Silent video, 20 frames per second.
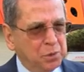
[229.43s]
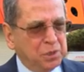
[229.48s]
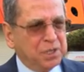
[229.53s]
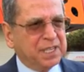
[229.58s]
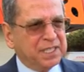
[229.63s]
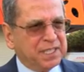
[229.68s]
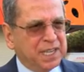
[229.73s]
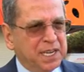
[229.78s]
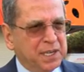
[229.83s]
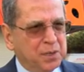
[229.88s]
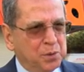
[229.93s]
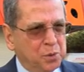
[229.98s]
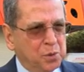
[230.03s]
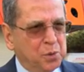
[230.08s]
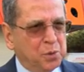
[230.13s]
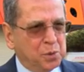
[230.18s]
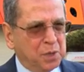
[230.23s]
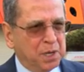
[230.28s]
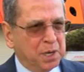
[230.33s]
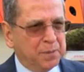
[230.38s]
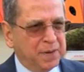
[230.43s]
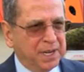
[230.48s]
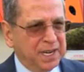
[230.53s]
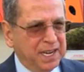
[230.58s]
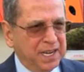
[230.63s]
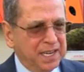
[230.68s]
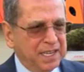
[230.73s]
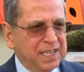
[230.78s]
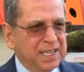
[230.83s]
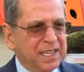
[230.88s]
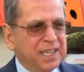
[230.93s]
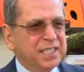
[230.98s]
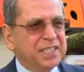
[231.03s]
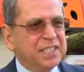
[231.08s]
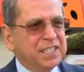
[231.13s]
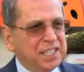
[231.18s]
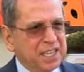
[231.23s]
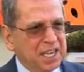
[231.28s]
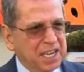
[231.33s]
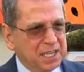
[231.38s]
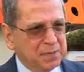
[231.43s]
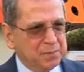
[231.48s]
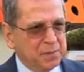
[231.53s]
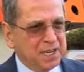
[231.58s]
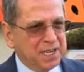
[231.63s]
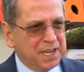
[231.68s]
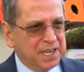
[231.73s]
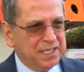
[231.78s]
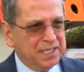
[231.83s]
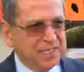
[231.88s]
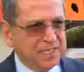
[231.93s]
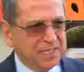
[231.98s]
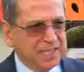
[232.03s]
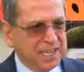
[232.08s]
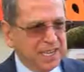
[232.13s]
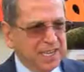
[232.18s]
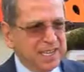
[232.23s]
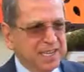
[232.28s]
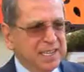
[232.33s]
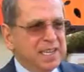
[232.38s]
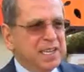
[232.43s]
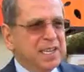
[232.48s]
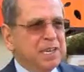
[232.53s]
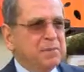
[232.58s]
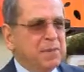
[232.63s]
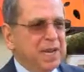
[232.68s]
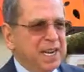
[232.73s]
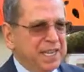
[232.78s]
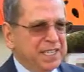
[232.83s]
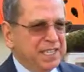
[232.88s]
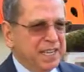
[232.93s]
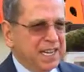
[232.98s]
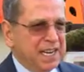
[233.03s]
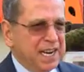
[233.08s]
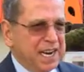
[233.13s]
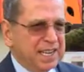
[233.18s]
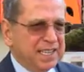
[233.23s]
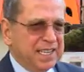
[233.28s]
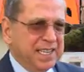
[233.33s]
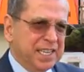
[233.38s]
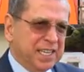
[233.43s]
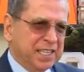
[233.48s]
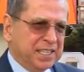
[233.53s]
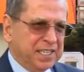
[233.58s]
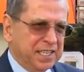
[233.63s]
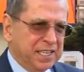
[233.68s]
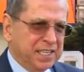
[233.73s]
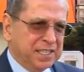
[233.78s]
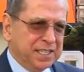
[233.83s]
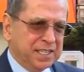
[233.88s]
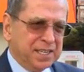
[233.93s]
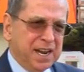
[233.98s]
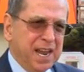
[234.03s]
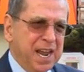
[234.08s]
Bu cezayı uygulamaya Ticaret Bakanlığı da belediyelerde yetkilidir.